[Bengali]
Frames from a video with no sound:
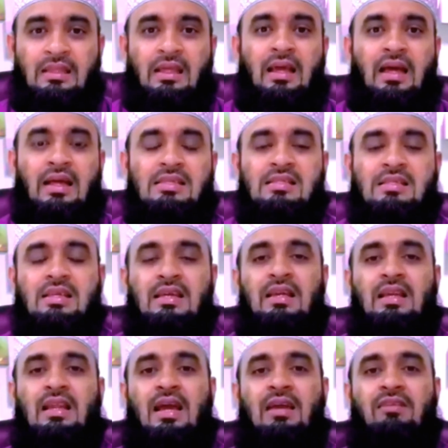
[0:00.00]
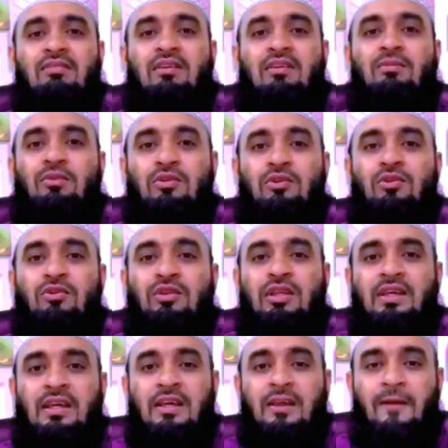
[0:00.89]
তাই আজকের লাইভের মধ্য
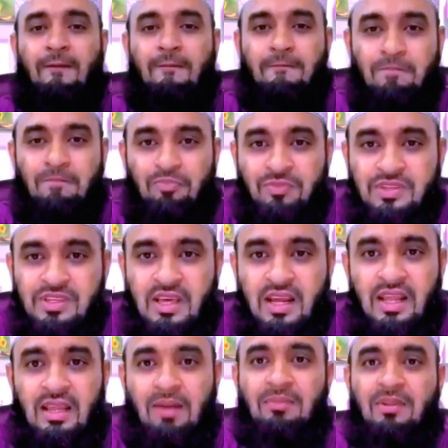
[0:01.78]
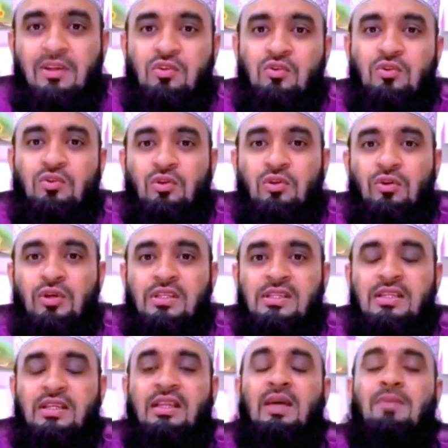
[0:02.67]
দিয়ে যারাই আপনারা যুক্ত
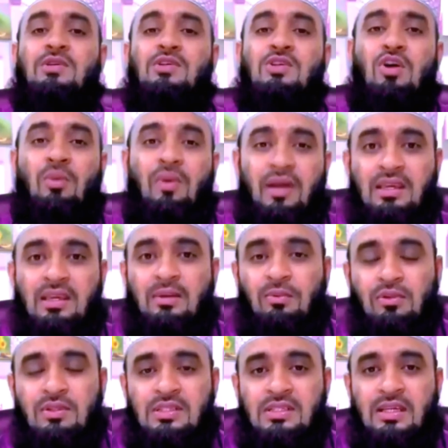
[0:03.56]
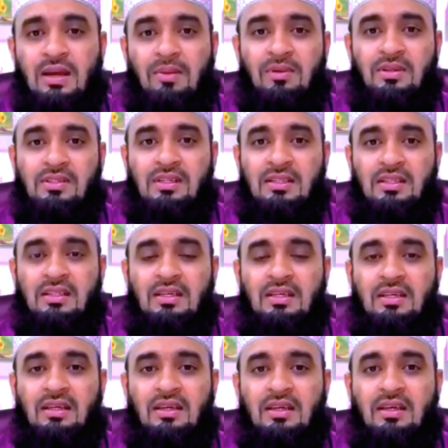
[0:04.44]
হয়েছেন আমি সবাইকে বলছি আমরা
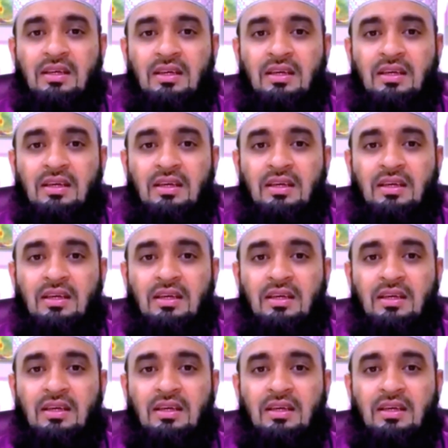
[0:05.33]
যাতে